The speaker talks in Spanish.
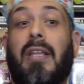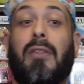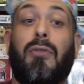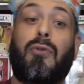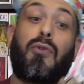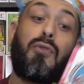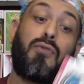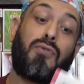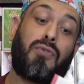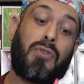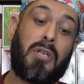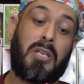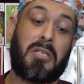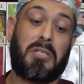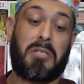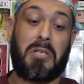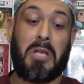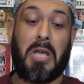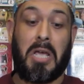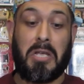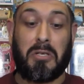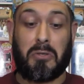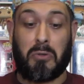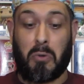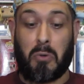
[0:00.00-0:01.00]
Entonces
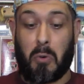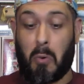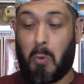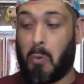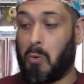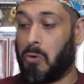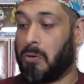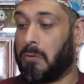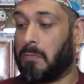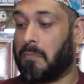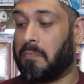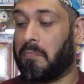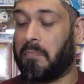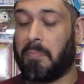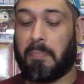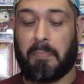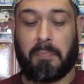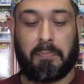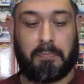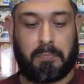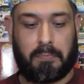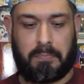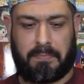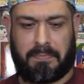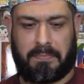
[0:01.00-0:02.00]
es un
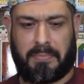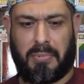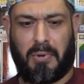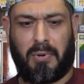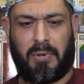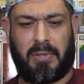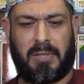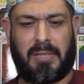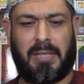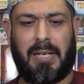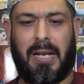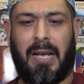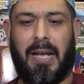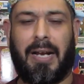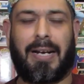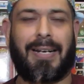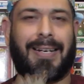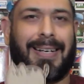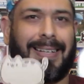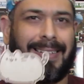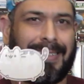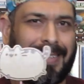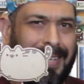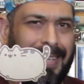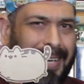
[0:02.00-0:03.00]

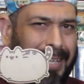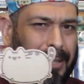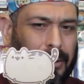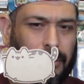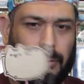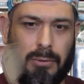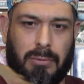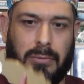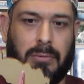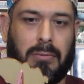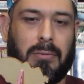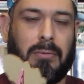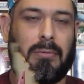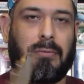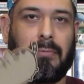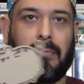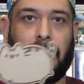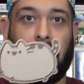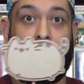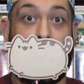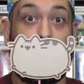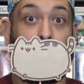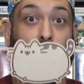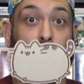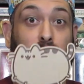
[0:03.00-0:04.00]
portarretratos
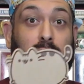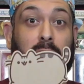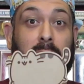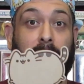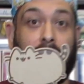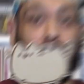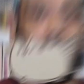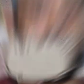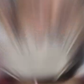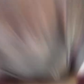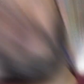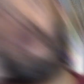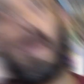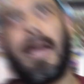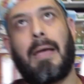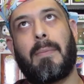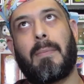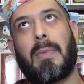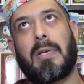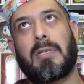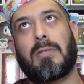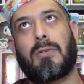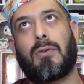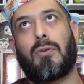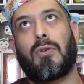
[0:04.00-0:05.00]
de Pochín. Hay
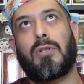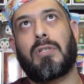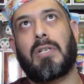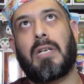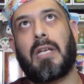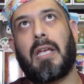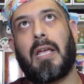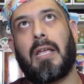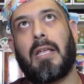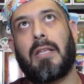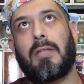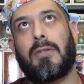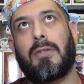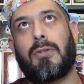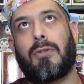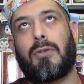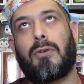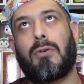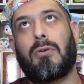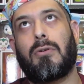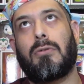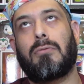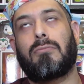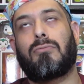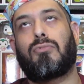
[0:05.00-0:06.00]
más cosas aquí
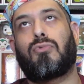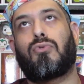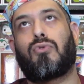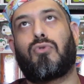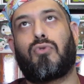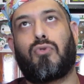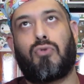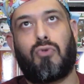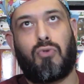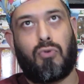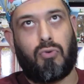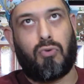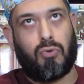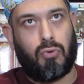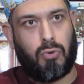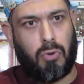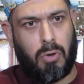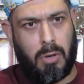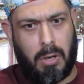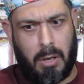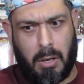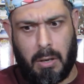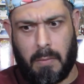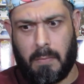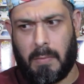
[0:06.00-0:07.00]
adentro.
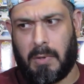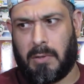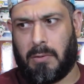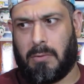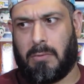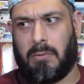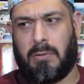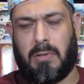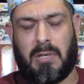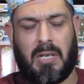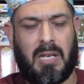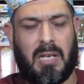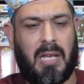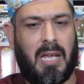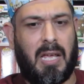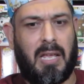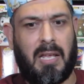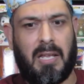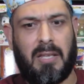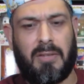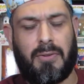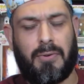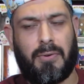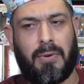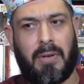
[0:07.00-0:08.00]
y hay más cosas aquí
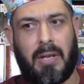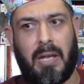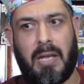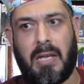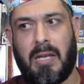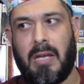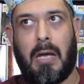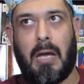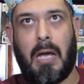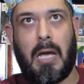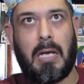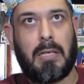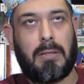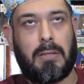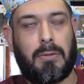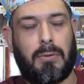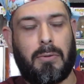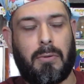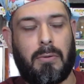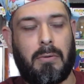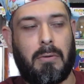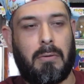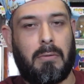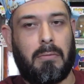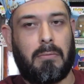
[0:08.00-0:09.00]
adentro, ok.
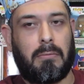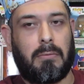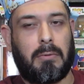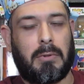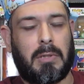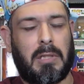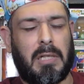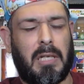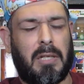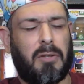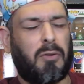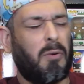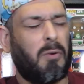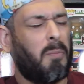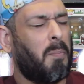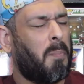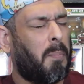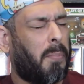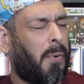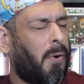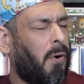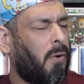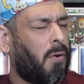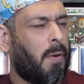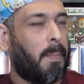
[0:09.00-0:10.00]
Esto se siente un
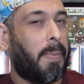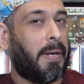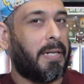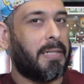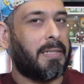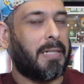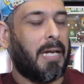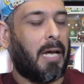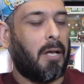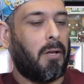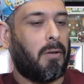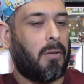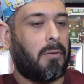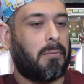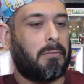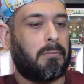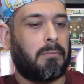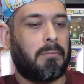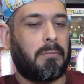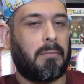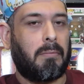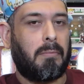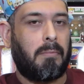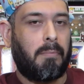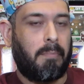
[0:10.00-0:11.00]
poco aplastado,
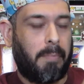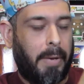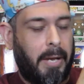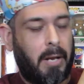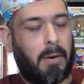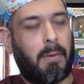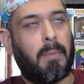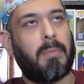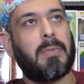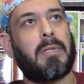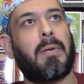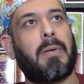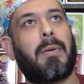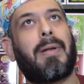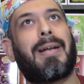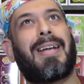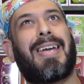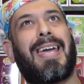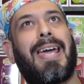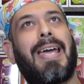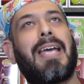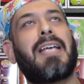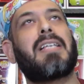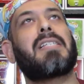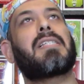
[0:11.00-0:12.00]
pero vamos a ver
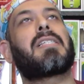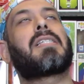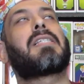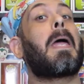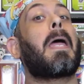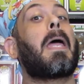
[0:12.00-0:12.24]
qué es.